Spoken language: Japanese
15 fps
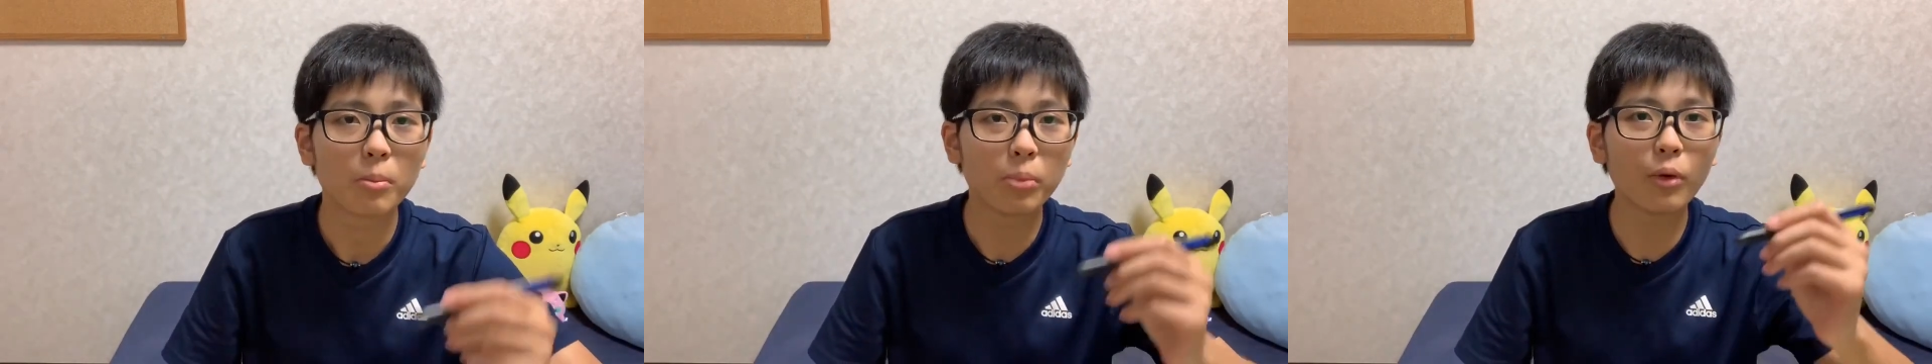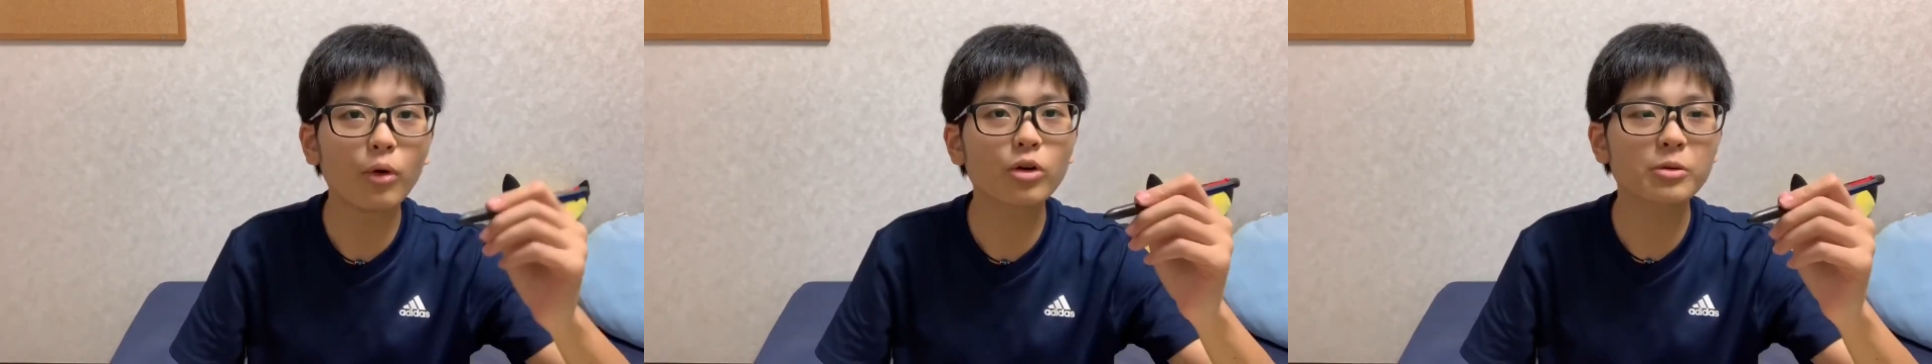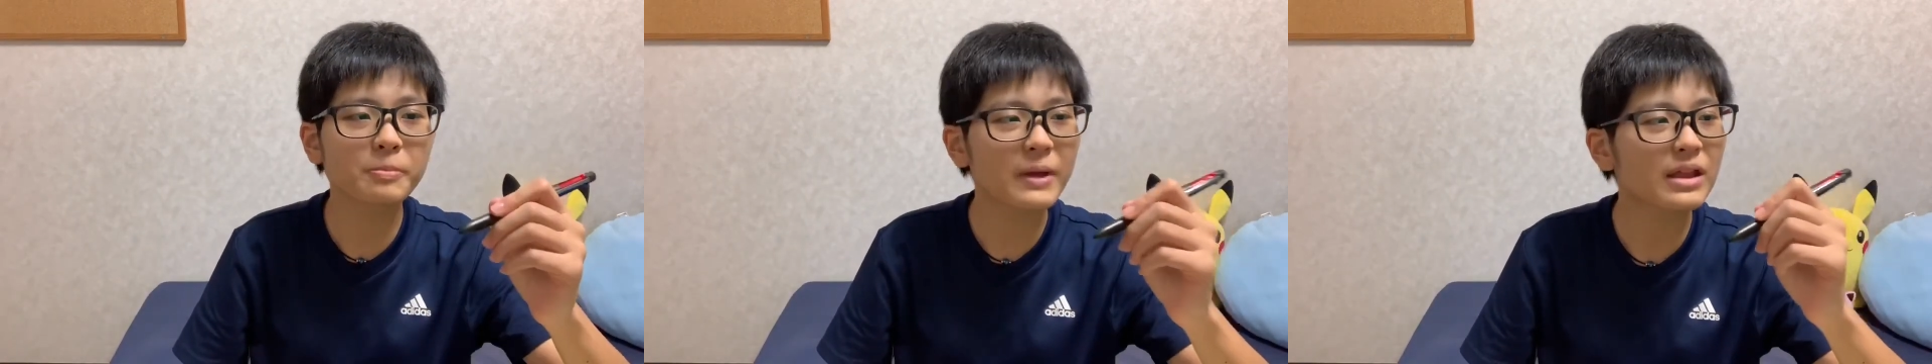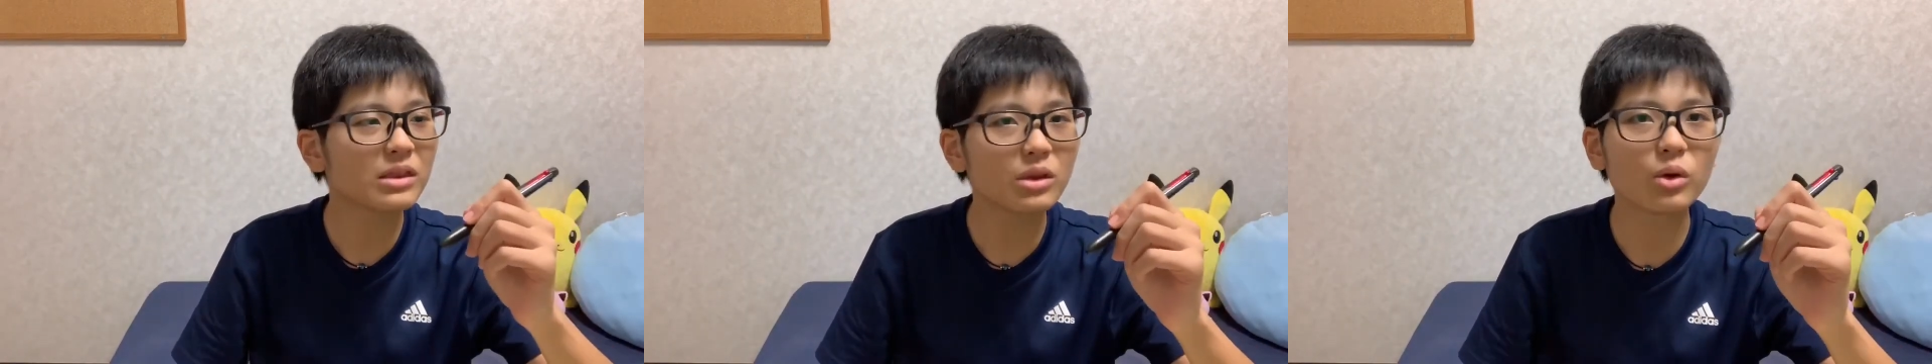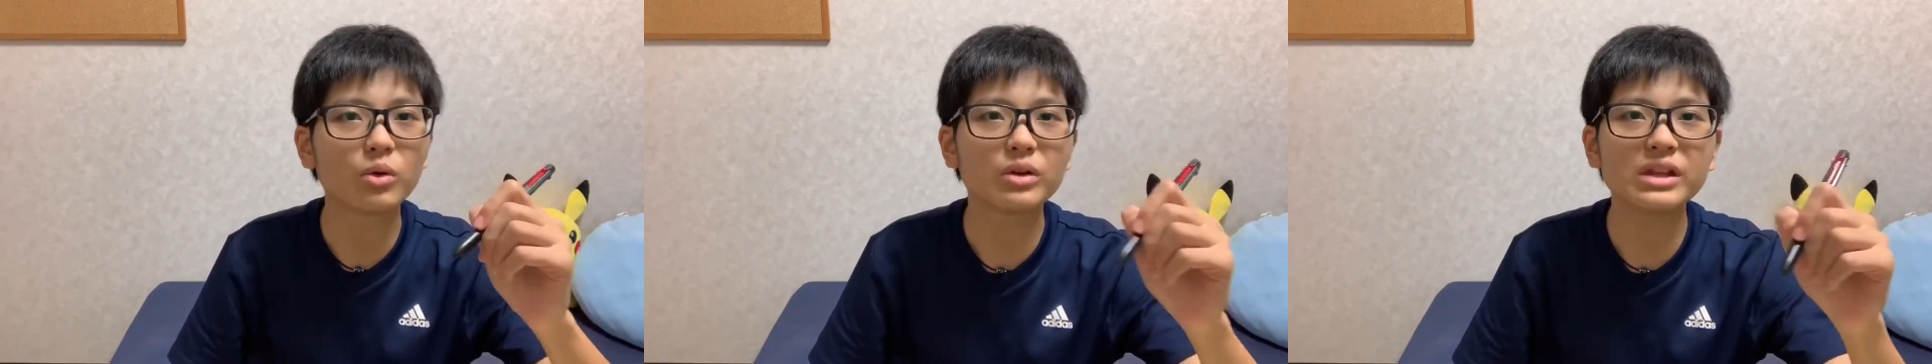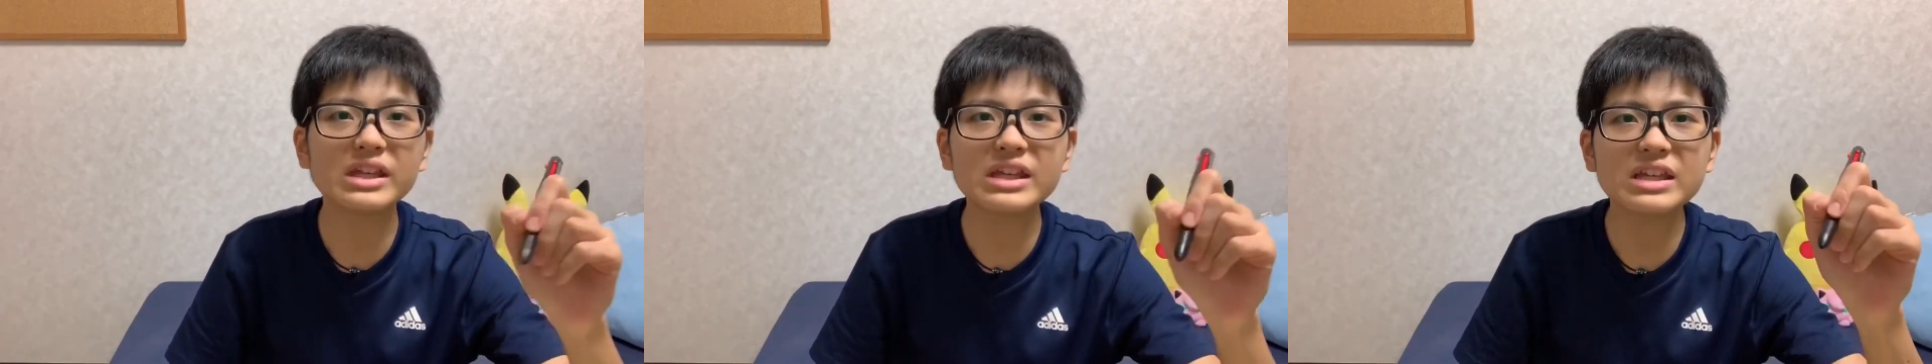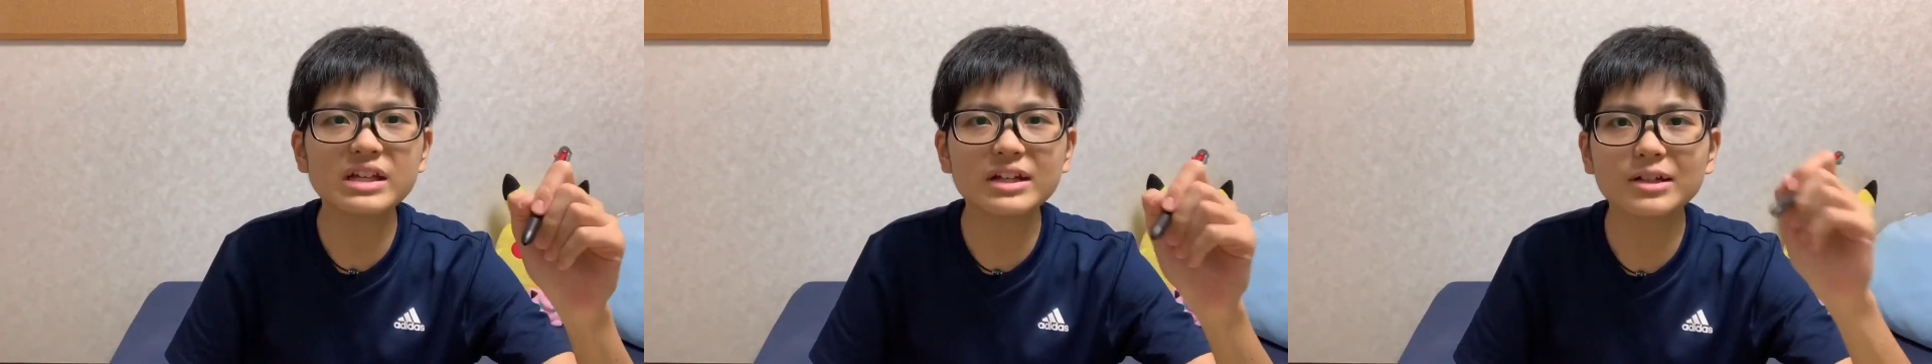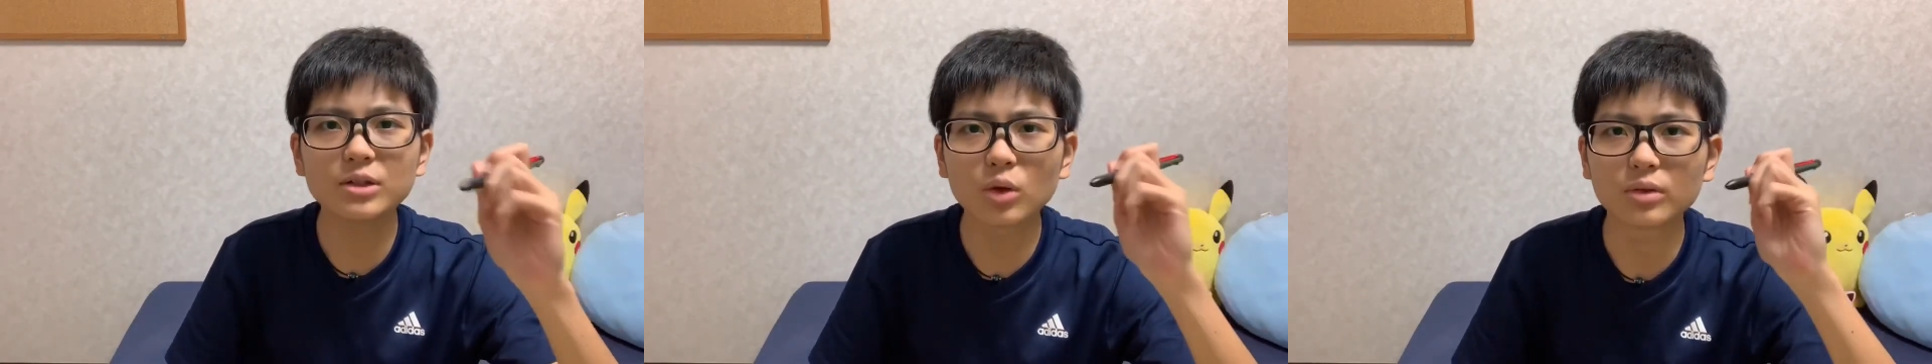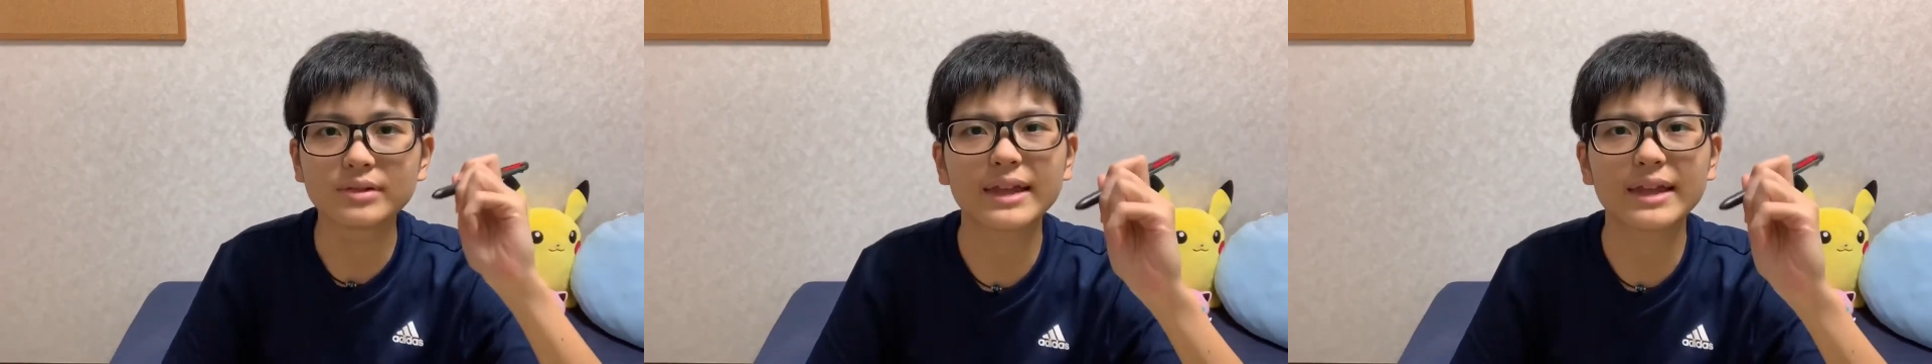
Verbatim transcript: ボールペンのインクの